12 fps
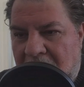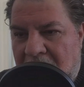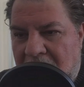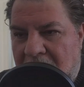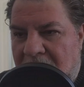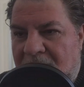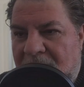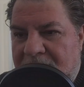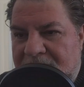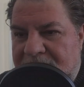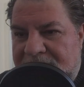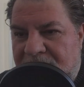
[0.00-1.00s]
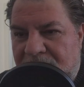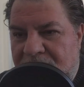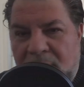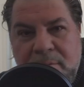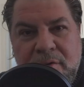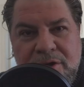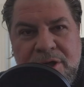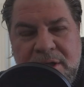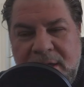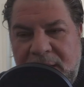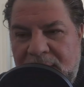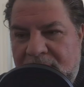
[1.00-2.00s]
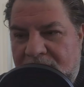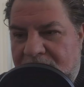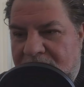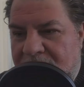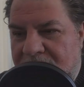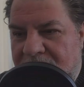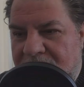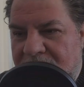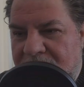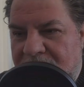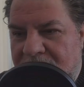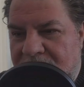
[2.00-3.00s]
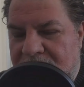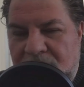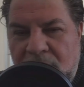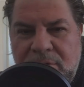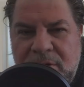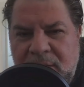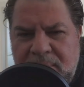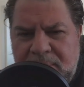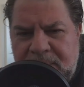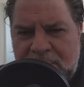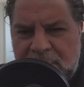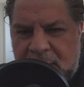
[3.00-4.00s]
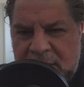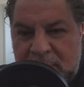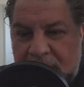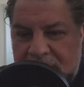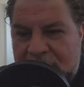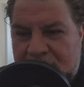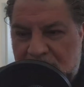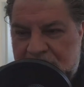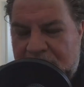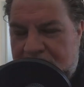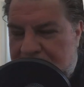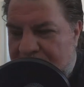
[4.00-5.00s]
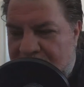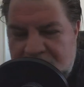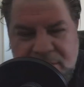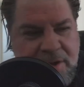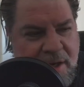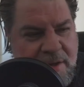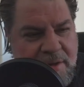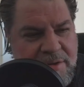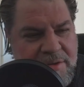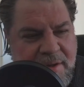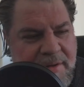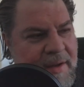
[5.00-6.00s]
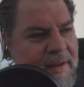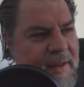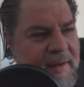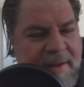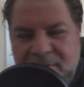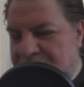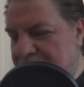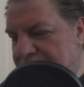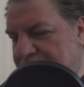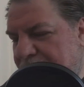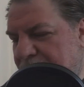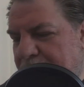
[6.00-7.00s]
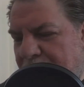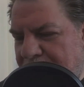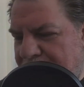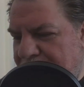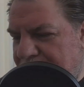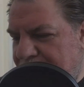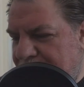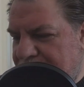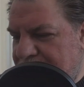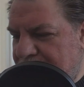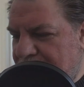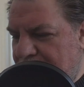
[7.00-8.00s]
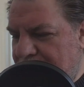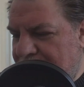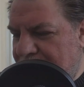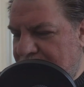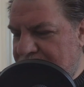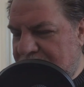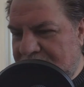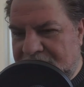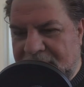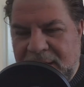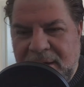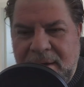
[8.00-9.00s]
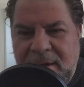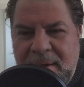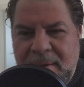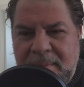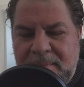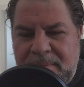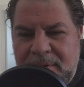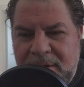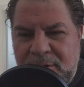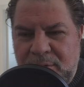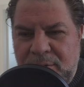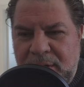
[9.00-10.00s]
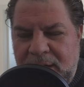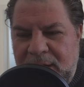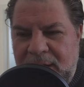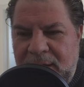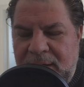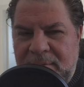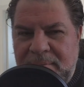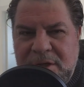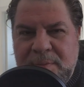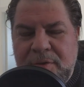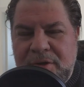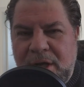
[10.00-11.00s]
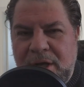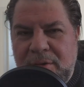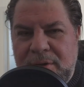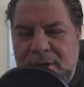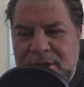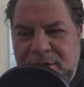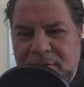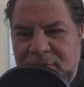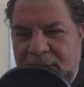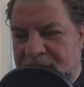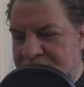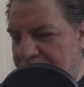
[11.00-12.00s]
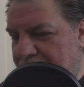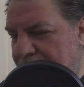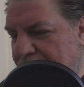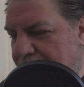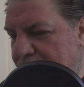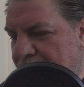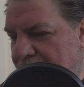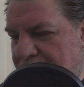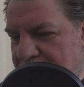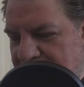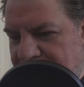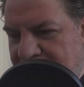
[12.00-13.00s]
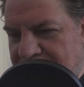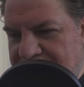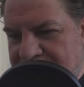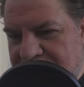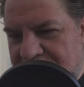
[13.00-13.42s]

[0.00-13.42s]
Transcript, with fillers: dla mnie stanowią rodzinę. Co ty Teraz będzie, co ty pierdzielisz? Ja wiecie, ja jestem odporny na te wasze komentarze takie, które bezpośrednio uderzają we mnie, ponieważ